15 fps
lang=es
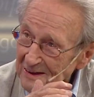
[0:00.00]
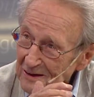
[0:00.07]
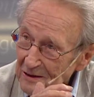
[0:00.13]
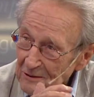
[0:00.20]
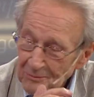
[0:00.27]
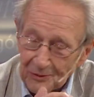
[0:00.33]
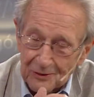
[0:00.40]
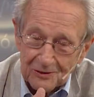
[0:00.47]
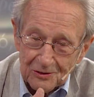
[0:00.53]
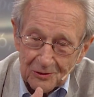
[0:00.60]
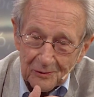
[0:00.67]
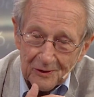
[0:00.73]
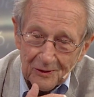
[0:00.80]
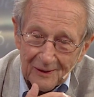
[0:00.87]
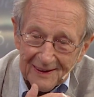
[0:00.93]
Mm. Porque
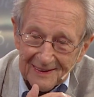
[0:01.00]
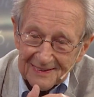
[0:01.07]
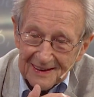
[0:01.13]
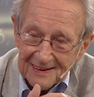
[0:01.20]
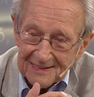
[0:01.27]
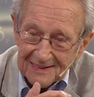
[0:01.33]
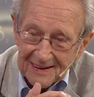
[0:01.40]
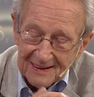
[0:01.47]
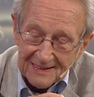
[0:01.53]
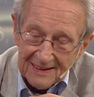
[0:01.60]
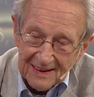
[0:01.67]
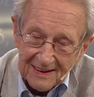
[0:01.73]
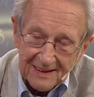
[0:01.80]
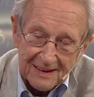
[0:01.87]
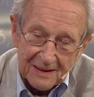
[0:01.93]
yo veo artistas
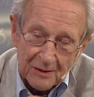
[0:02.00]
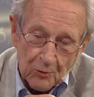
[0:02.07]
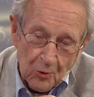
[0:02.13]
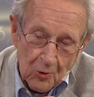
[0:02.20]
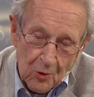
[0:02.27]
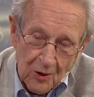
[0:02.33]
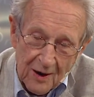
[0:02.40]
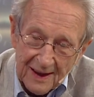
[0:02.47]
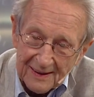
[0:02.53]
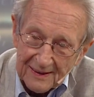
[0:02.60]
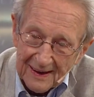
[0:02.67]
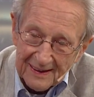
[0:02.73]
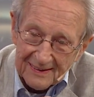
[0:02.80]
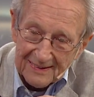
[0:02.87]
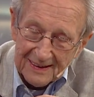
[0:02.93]
que
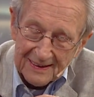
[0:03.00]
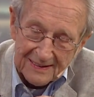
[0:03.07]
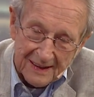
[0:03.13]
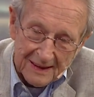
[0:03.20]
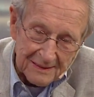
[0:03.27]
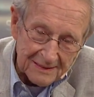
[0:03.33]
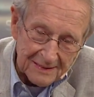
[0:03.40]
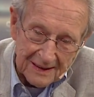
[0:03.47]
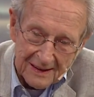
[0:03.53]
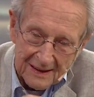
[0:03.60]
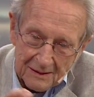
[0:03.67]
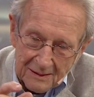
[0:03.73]
dibujan, artistas